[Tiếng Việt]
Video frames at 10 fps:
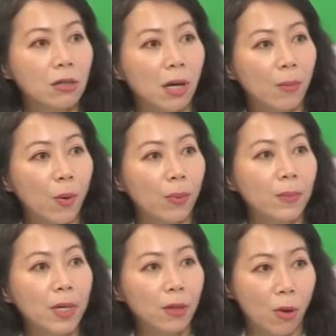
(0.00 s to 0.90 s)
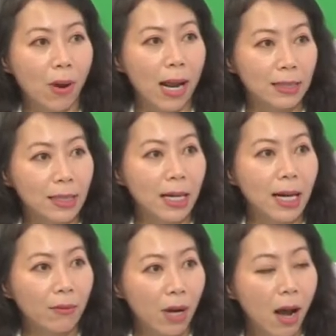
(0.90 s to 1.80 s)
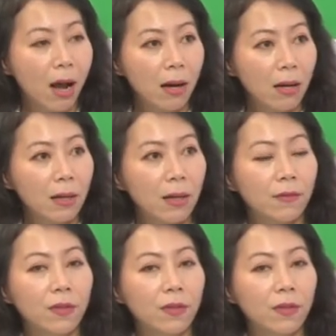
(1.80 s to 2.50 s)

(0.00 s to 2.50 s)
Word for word: ở một cái mức độ hạn chế nào đó yeah. Dạ.